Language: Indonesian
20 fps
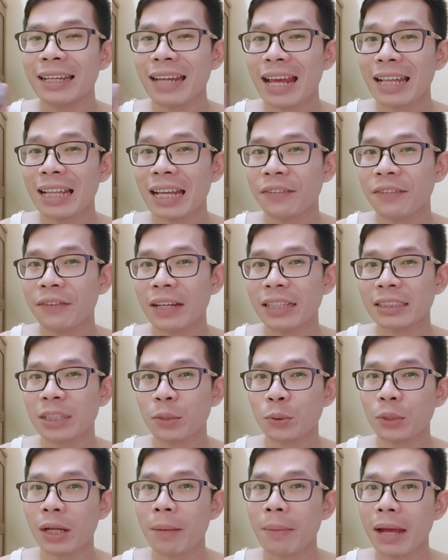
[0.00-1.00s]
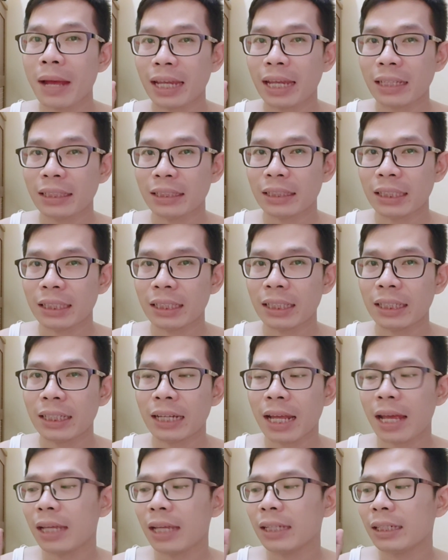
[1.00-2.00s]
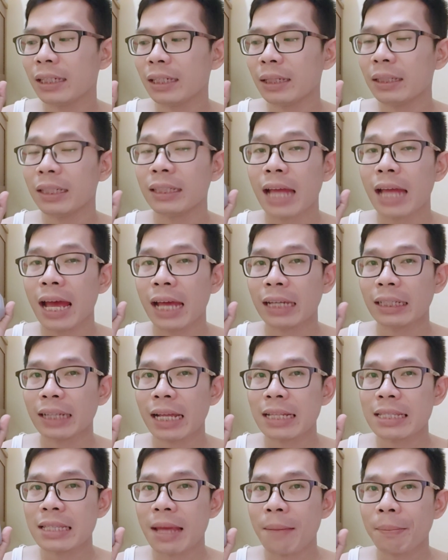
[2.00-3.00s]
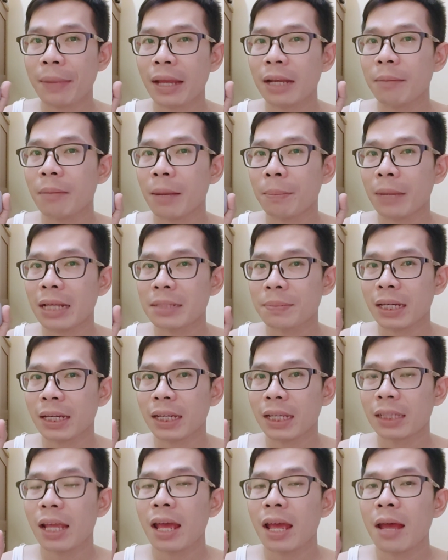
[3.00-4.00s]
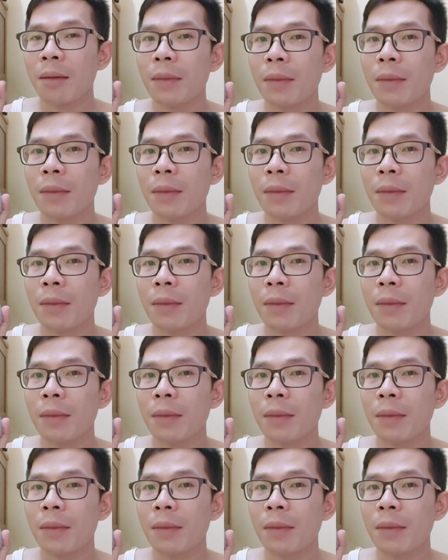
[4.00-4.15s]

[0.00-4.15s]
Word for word: Nah tadi Felix udah pakai ini. Nah ini ditahankan sampai 15 menit